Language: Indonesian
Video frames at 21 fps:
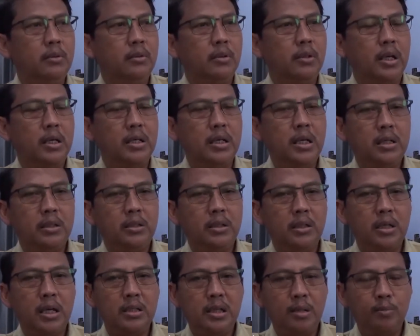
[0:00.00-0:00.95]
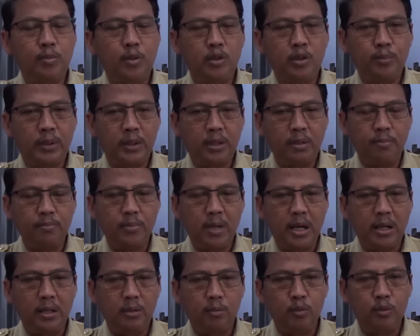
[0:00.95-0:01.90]
karena ketika nyamuk ini
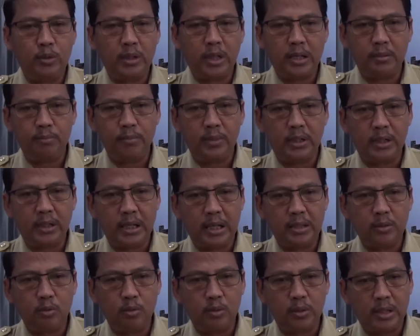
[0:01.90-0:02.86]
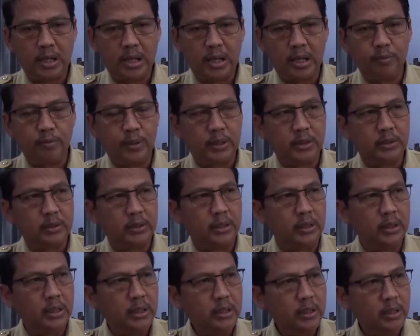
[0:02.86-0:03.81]
berkembang kemudian mereka itu kena virus
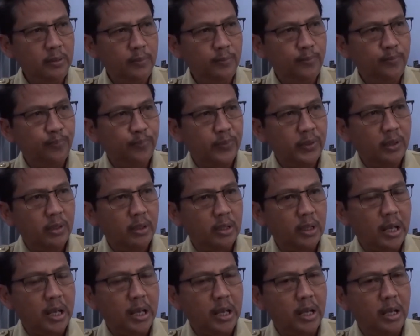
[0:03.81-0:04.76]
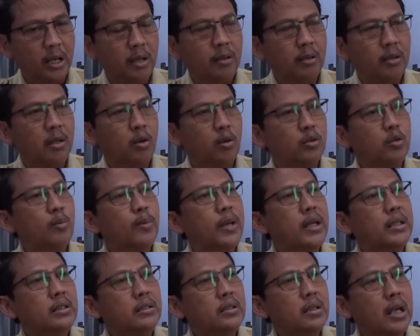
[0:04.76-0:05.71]
ini, nah
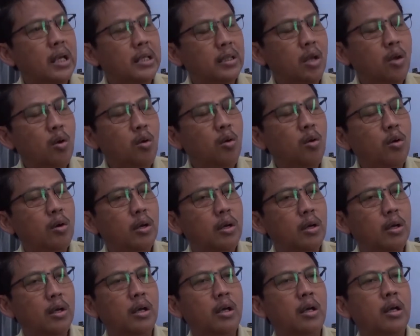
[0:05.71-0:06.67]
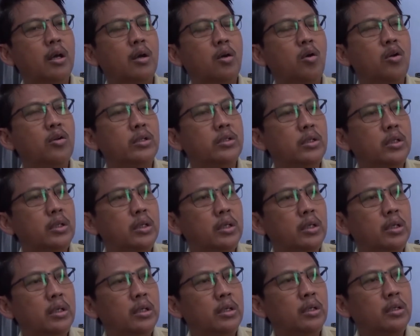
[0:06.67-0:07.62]
otomatis atau uh,
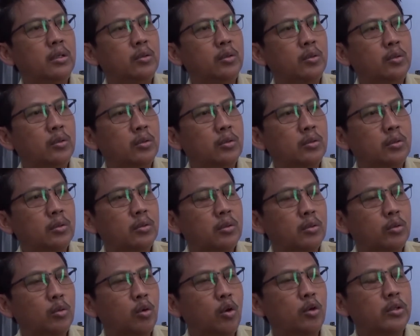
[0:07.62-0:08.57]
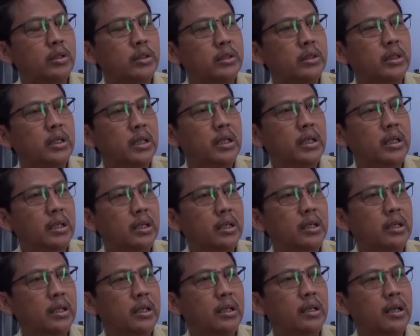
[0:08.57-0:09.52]
kondisi kondisi
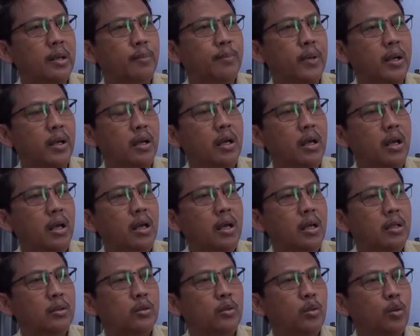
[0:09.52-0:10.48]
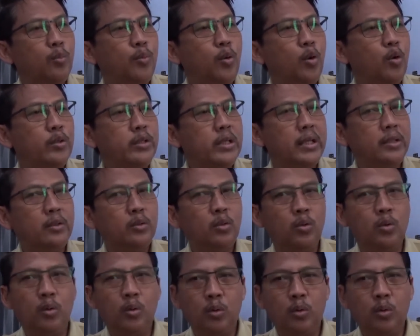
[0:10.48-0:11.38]
apa tubuhnya itu